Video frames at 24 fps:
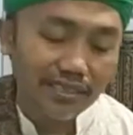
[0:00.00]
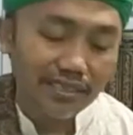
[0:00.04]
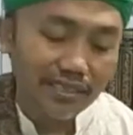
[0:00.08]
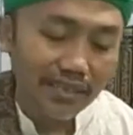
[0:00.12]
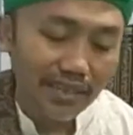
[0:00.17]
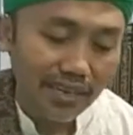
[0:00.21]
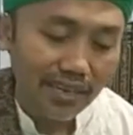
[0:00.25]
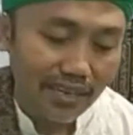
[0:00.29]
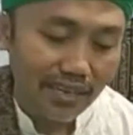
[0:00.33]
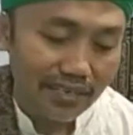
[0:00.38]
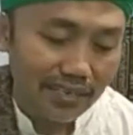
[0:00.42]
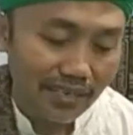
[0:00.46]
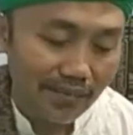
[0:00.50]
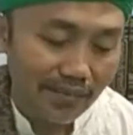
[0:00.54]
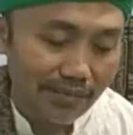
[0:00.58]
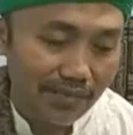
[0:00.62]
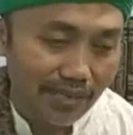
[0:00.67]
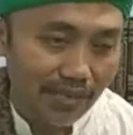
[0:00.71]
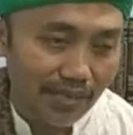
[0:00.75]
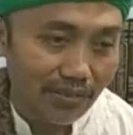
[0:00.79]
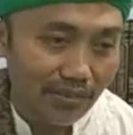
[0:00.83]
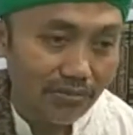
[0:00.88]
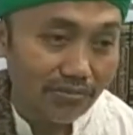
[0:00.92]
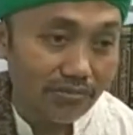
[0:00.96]
Karena
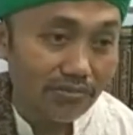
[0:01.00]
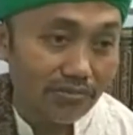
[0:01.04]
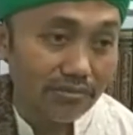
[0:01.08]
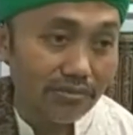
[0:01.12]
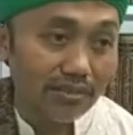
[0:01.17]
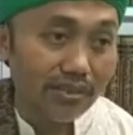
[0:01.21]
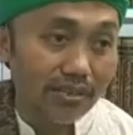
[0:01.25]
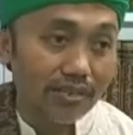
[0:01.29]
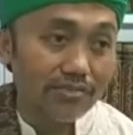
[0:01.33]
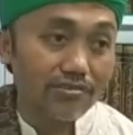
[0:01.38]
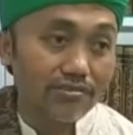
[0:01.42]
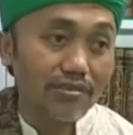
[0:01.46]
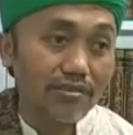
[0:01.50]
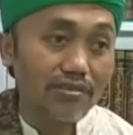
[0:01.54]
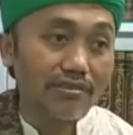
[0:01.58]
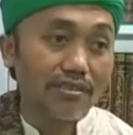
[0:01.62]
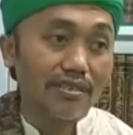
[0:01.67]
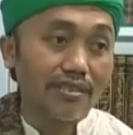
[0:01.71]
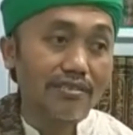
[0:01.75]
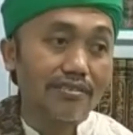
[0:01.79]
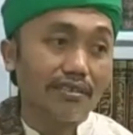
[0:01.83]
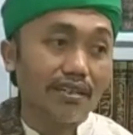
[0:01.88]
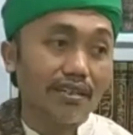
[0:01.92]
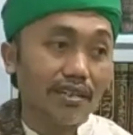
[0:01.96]
sabda Rasulullah
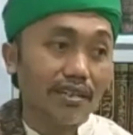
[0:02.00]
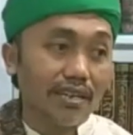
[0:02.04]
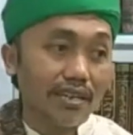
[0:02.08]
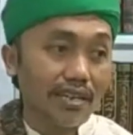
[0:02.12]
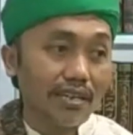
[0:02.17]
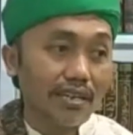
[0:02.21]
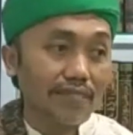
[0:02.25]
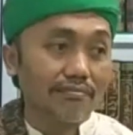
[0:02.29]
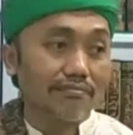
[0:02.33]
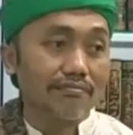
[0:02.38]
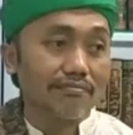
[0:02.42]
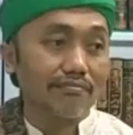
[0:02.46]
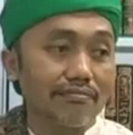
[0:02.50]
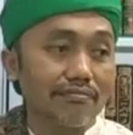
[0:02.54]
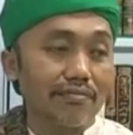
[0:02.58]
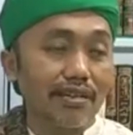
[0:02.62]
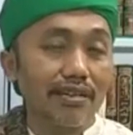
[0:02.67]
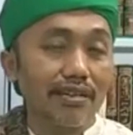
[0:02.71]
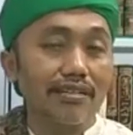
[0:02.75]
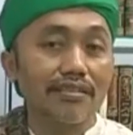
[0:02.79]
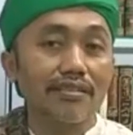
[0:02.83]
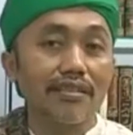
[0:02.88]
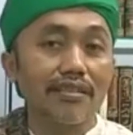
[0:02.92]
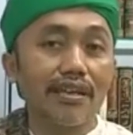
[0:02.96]
sallallahu alaihi wasallam,
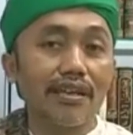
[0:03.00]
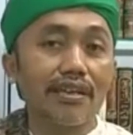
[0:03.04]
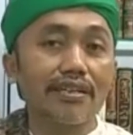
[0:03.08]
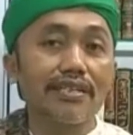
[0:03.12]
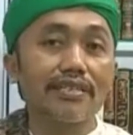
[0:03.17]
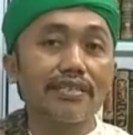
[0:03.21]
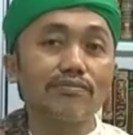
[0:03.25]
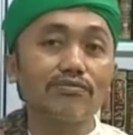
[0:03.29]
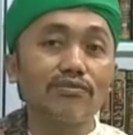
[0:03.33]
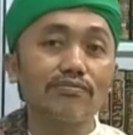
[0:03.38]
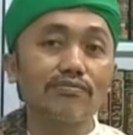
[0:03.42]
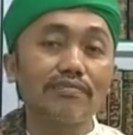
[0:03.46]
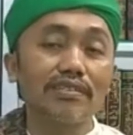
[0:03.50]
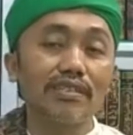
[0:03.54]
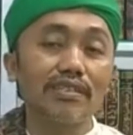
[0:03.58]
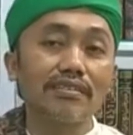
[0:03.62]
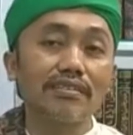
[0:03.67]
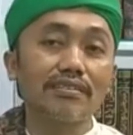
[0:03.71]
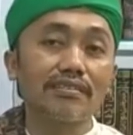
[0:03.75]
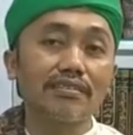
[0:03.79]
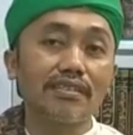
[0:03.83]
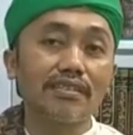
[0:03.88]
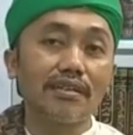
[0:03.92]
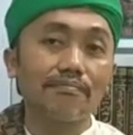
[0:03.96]
at Zambi
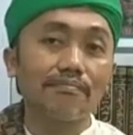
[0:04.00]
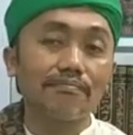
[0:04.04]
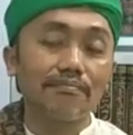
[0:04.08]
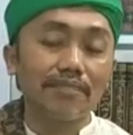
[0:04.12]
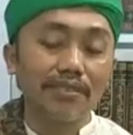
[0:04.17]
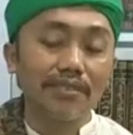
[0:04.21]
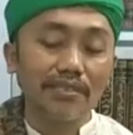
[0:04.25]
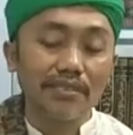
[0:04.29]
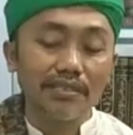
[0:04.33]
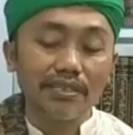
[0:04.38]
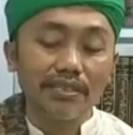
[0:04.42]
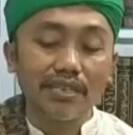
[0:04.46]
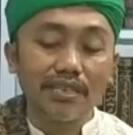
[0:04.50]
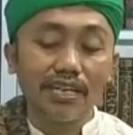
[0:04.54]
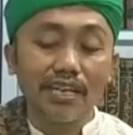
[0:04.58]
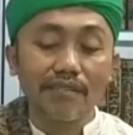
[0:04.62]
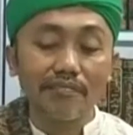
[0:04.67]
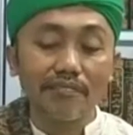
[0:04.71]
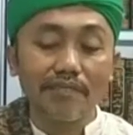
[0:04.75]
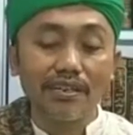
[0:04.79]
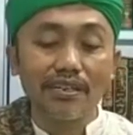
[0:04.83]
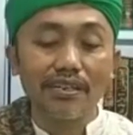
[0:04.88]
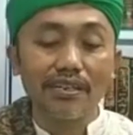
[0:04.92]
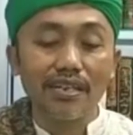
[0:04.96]
minadz dzambi
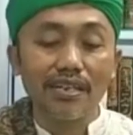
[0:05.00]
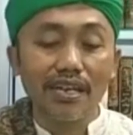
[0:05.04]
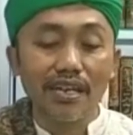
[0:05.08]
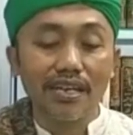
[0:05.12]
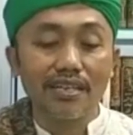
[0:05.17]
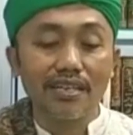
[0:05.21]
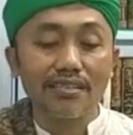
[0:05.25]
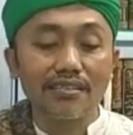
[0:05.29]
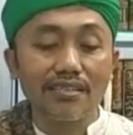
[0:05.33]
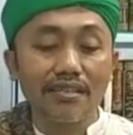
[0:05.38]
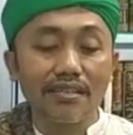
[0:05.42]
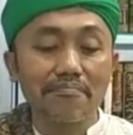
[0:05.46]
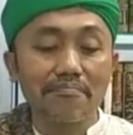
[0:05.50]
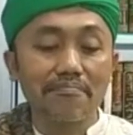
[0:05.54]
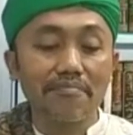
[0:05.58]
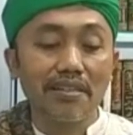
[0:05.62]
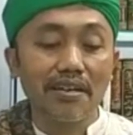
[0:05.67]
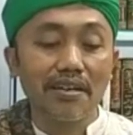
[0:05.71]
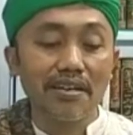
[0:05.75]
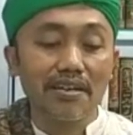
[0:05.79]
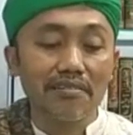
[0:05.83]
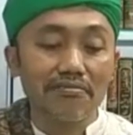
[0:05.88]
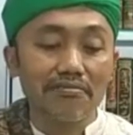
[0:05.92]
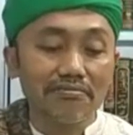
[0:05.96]
kaman la
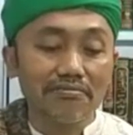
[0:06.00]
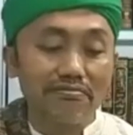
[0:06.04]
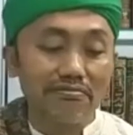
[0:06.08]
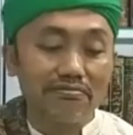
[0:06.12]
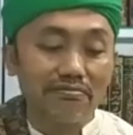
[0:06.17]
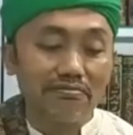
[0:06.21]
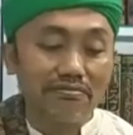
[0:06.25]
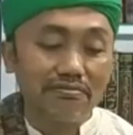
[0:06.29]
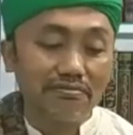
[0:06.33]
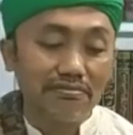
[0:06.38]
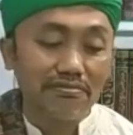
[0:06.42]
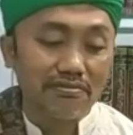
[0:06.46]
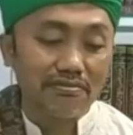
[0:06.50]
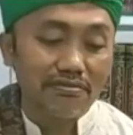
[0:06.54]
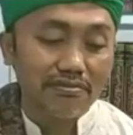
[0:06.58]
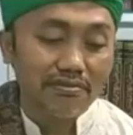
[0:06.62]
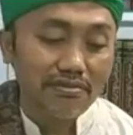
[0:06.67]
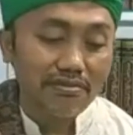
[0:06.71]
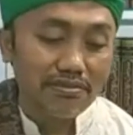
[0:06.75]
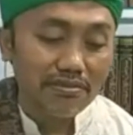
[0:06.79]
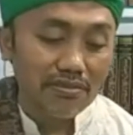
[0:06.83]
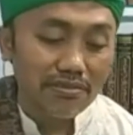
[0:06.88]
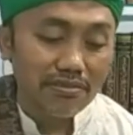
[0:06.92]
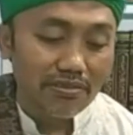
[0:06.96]
zambalahu."
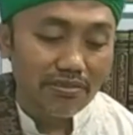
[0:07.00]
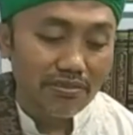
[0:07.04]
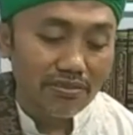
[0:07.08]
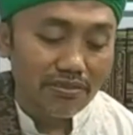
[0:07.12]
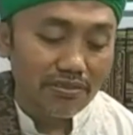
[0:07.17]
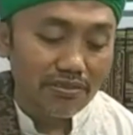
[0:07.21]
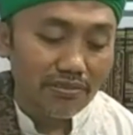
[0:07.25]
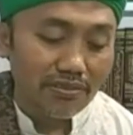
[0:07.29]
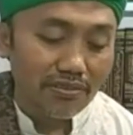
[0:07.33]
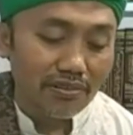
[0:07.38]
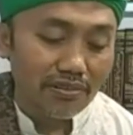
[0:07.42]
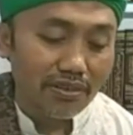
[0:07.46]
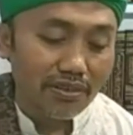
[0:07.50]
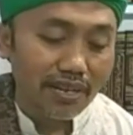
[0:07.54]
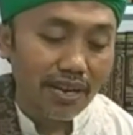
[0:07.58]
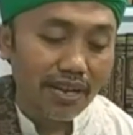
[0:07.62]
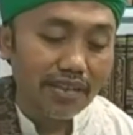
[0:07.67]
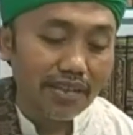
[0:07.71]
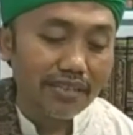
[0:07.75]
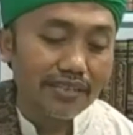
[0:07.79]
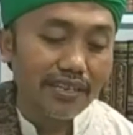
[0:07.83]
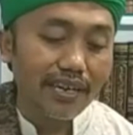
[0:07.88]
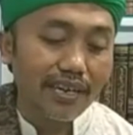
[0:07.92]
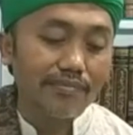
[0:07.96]

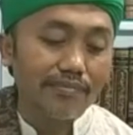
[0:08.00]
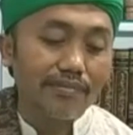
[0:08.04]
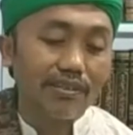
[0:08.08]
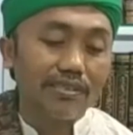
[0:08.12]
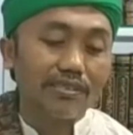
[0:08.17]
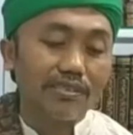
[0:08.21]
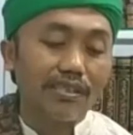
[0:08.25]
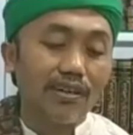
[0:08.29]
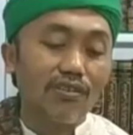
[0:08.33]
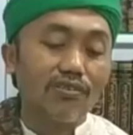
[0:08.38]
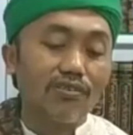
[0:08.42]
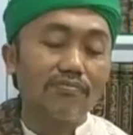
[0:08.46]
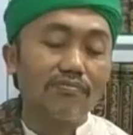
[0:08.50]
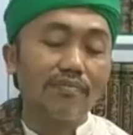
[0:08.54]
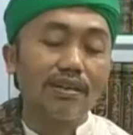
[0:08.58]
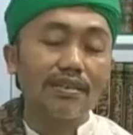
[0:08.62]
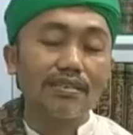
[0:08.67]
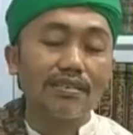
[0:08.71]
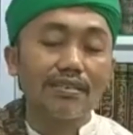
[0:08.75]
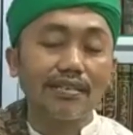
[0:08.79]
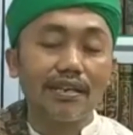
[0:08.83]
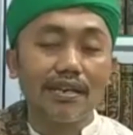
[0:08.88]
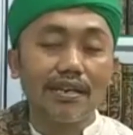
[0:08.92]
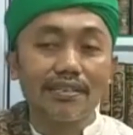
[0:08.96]
Orang yang
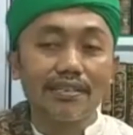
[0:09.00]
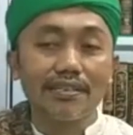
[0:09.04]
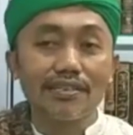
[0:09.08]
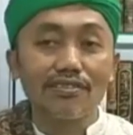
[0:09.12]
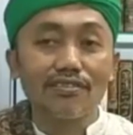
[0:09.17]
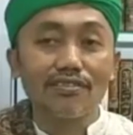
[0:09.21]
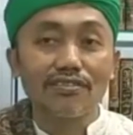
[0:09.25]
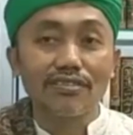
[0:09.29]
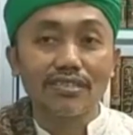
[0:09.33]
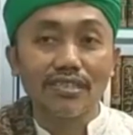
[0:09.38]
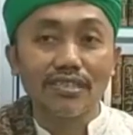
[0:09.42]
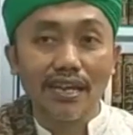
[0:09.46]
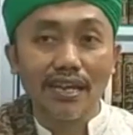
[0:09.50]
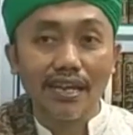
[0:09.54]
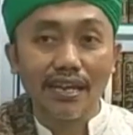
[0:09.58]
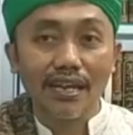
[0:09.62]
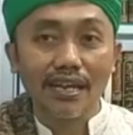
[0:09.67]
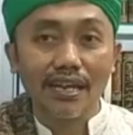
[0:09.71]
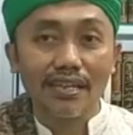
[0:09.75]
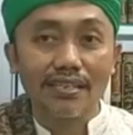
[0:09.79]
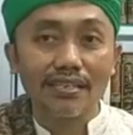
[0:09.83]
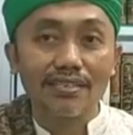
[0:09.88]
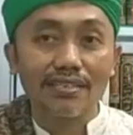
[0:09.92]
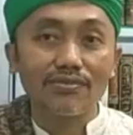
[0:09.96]
bertaubat dari
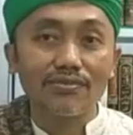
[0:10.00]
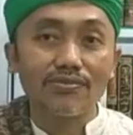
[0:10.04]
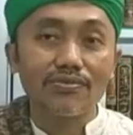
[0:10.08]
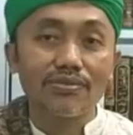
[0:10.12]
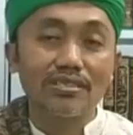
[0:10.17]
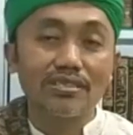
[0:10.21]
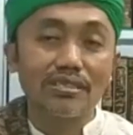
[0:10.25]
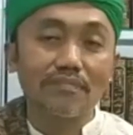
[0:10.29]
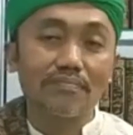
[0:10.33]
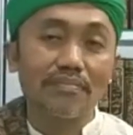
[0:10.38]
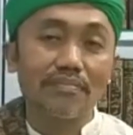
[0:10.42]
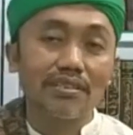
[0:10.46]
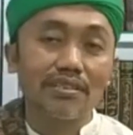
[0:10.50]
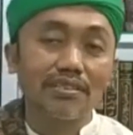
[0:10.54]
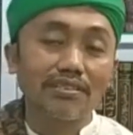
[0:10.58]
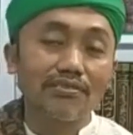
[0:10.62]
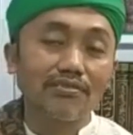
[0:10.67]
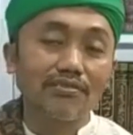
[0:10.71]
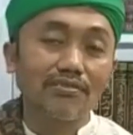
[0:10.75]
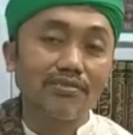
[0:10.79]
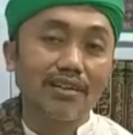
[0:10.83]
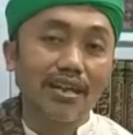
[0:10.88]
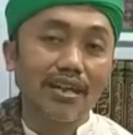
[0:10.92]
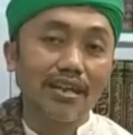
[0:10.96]
dosa itu seperti
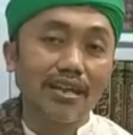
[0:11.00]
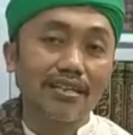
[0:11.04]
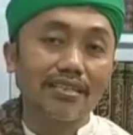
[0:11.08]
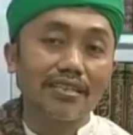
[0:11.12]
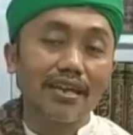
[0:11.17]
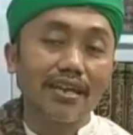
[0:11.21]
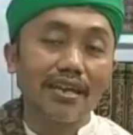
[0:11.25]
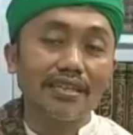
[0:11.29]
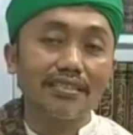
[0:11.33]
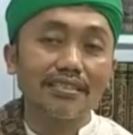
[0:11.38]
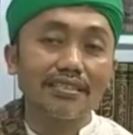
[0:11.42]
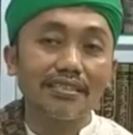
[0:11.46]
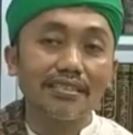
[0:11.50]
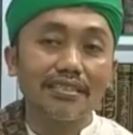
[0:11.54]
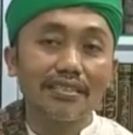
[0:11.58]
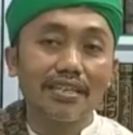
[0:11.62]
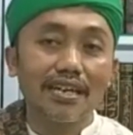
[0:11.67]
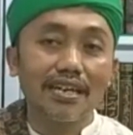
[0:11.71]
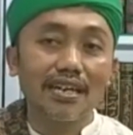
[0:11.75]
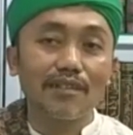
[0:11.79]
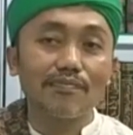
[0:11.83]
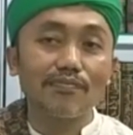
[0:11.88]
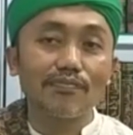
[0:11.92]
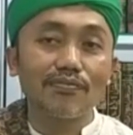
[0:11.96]
orang yang
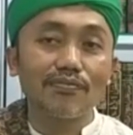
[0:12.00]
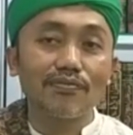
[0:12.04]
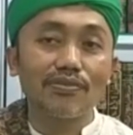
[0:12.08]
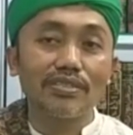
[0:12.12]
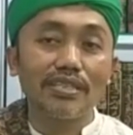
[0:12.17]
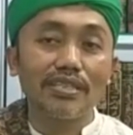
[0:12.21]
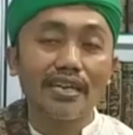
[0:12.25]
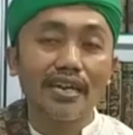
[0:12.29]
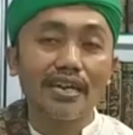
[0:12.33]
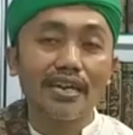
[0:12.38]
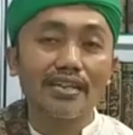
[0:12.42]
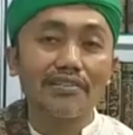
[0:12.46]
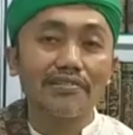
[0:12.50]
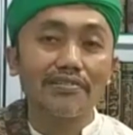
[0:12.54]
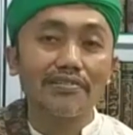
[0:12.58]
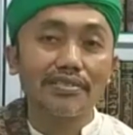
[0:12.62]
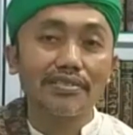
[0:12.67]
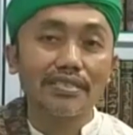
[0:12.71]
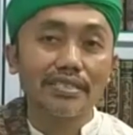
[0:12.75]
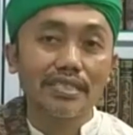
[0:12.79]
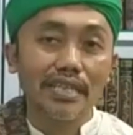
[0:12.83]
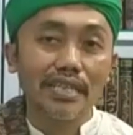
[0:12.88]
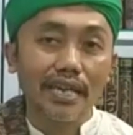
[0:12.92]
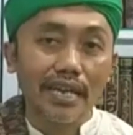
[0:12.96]
tidak punya
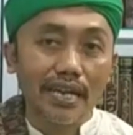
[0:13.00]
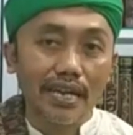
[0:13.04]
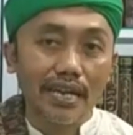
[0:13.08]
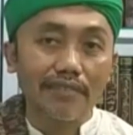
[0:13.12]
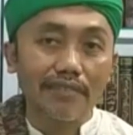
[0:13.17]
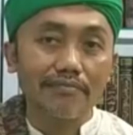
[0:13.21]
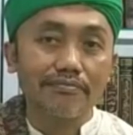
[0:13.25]
dosa.